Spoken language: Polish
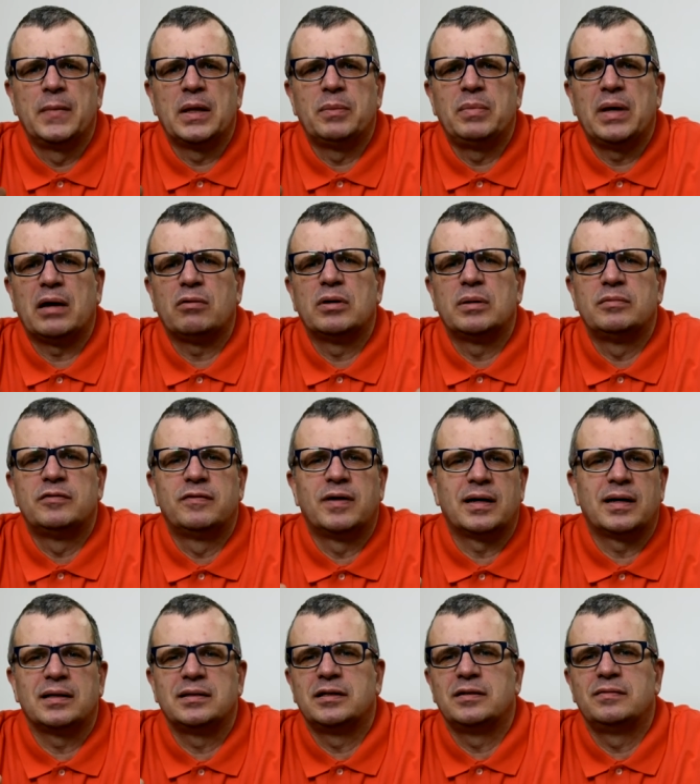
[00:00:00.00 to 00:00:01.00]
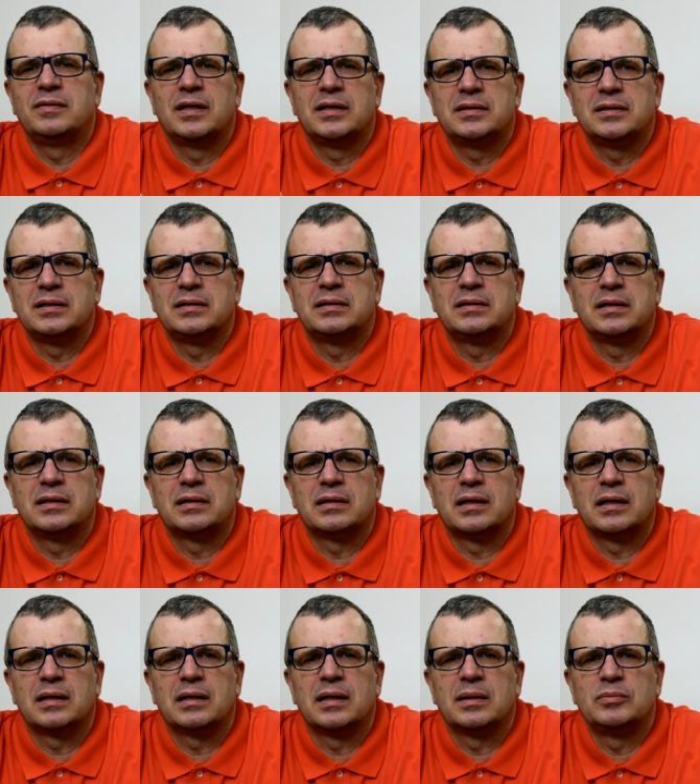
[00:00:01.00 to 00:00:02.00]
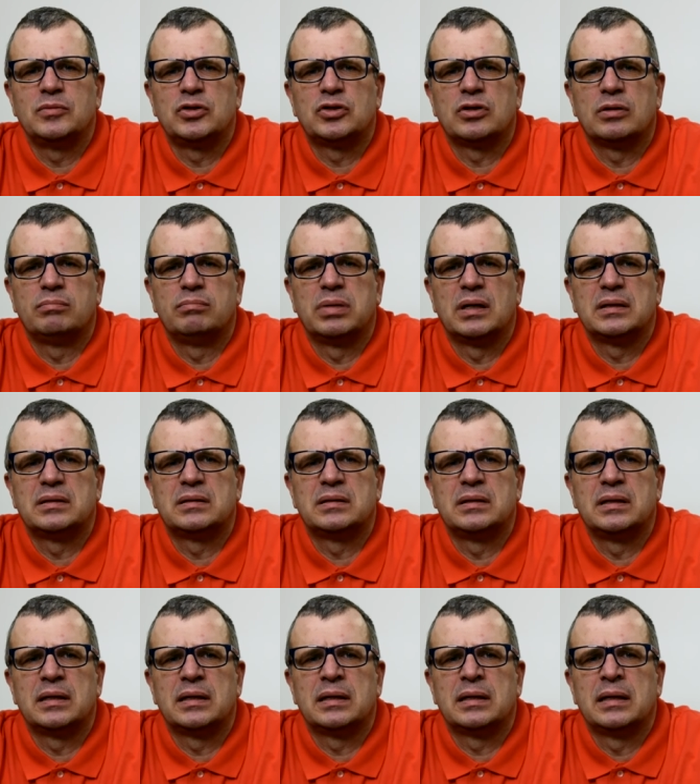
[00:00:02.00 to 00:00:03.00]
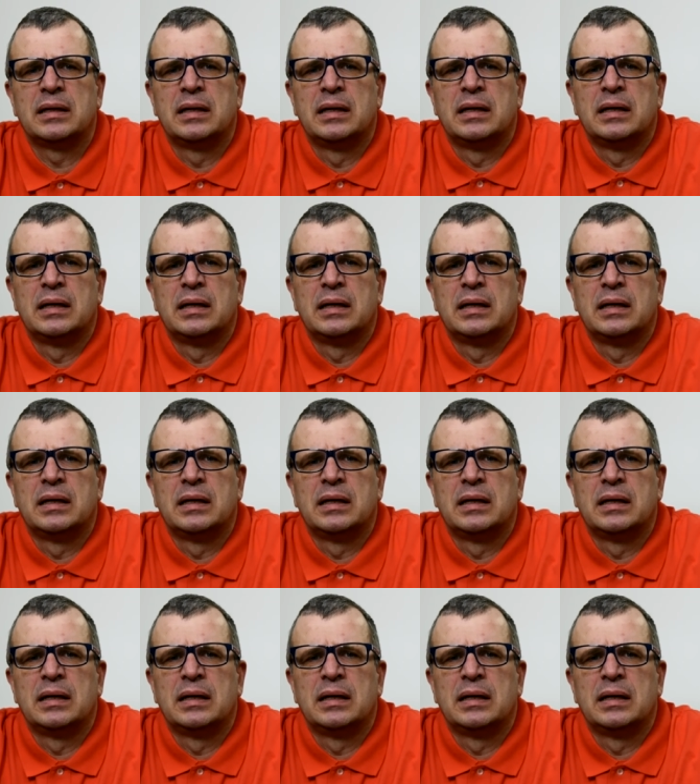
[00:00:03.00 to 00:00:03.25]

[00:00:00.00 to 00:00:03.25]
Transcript: miałem dwa razy więcej z tych reklam niż obecnie